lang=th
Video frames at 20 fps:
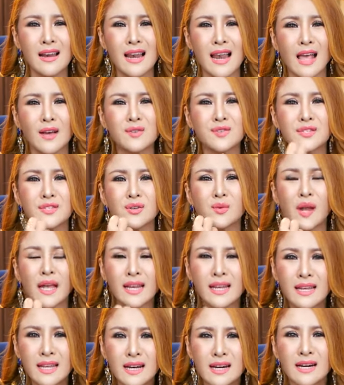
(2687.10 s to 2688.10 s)
แล้ว
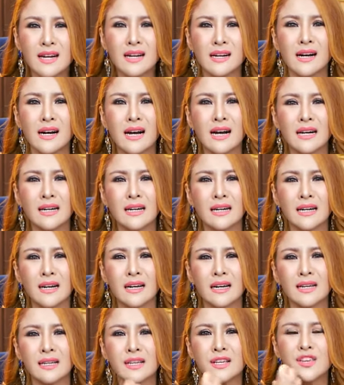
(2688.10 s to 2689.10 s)
surrender
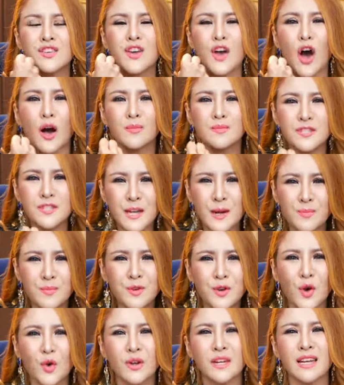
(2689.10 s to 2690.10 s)
หรือยอม
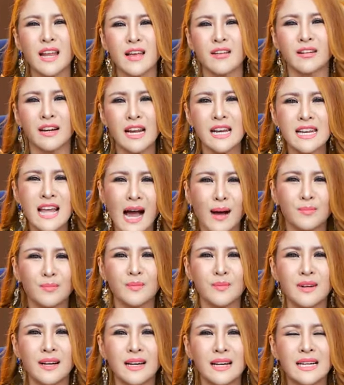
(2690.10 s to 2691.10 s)
จำนนในระดับ
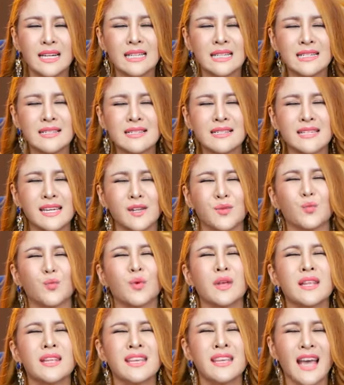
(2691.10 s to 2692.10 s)
จิต
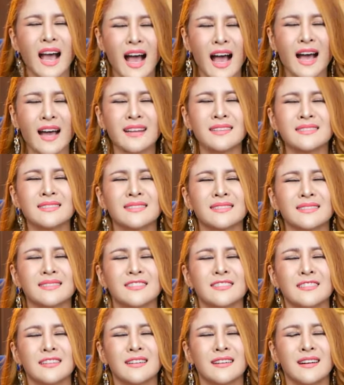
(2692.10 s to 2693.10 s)
วิญญาณ
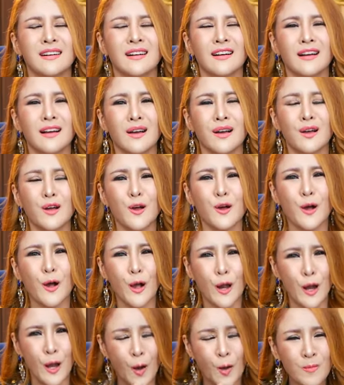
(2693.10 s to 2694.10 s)

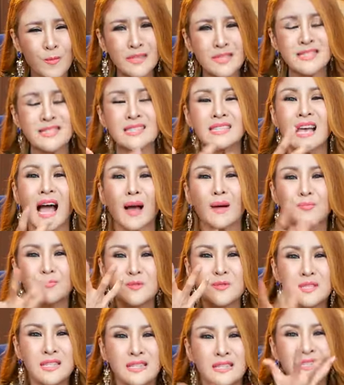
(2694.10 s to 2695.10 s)
แล้วมันซาบ
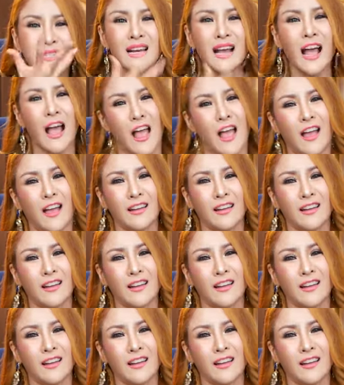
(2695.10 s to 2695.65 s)
ซึ้งอ่ะ